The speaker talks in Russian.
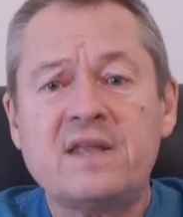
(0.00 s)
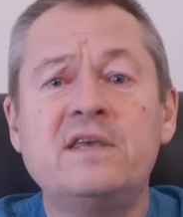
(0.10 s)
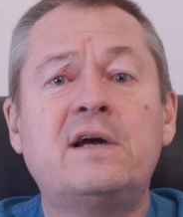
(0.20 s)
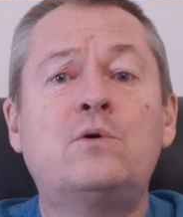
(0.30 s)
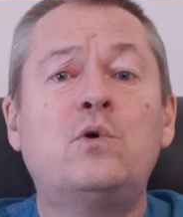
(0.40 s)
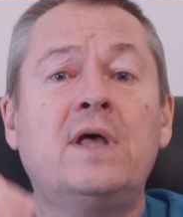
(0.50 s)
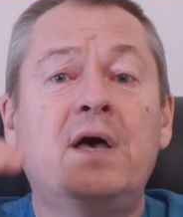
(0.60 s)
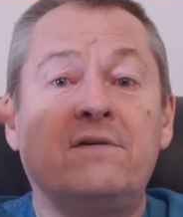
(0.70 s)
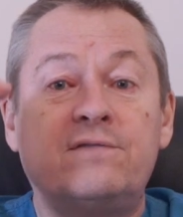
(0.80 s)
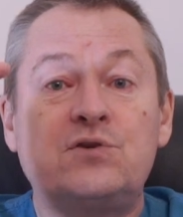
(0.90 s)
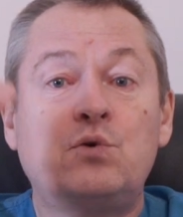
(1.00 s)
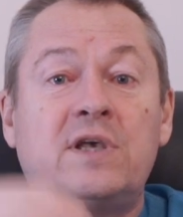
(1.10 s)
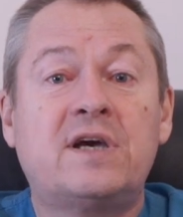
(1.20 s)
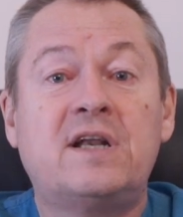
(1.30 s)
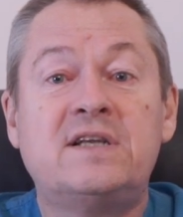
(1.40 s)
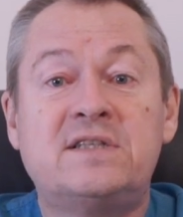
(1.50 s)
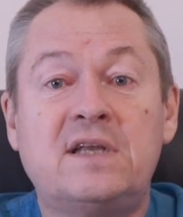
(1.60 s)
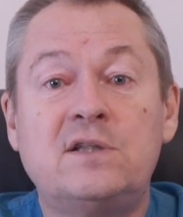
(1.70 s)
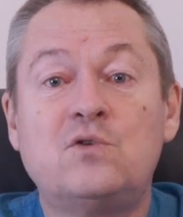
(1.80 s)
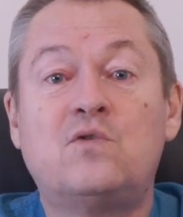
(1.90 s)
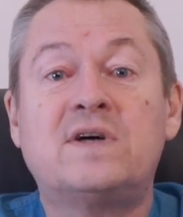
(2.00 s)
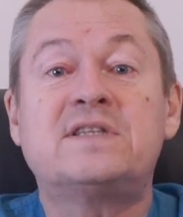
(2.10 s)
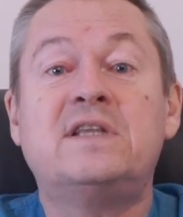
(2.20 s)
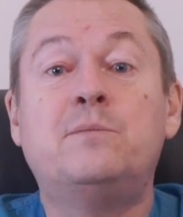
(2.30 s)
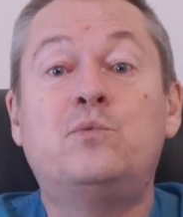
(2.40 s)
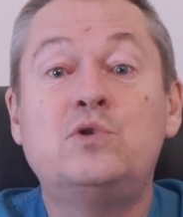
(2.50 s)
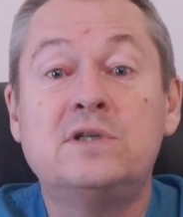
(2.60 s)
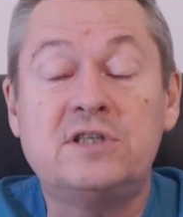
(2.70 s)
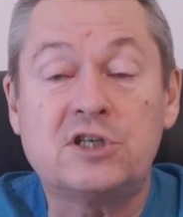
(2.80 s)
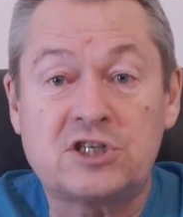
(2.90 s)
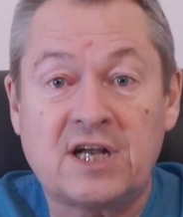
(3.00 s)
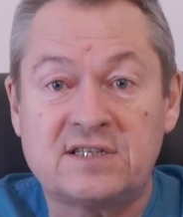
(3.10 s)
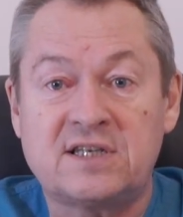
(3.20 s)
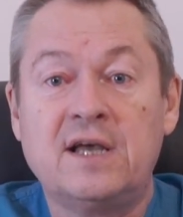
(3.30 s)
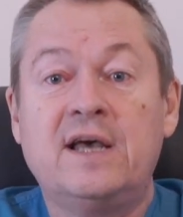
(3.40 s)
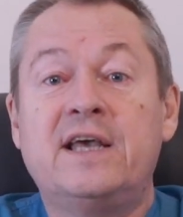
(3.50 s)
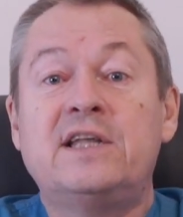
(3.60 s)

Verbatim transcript: Никакой высокий холестерин у вас не будет держаться,